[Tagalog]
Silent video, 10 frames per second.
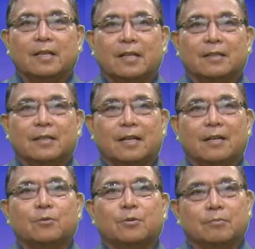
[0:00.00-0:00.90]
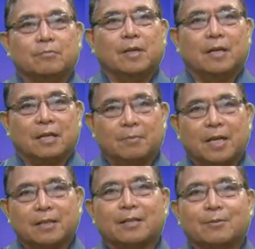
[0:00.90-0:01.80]
At uh, kung alam
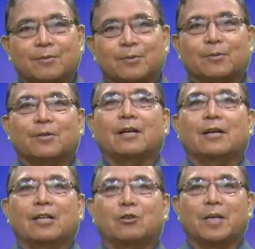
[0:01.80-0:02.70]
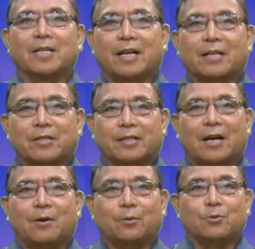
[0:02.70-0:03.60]
natin kung ano mangyari sa
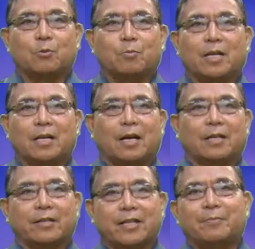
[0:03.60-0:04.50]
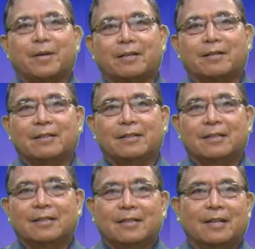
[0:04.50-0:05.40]
tao kung sobra ng kanyang yabang,
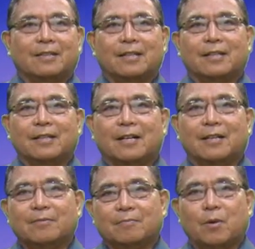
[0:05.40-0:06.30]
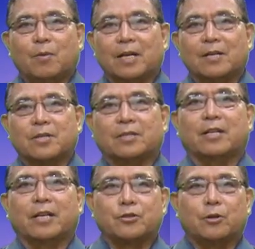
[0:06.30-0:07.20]
ay talagang mawala sa
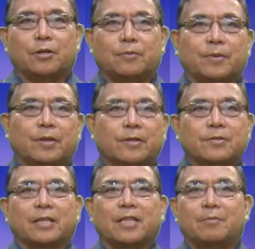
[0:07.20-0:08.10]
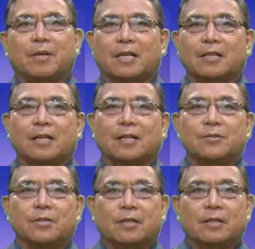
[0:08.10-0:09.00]
direksyon sa tamang
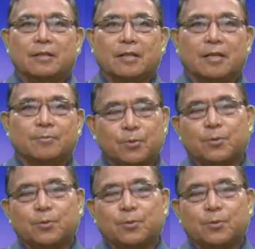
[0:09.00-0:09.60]
landas ng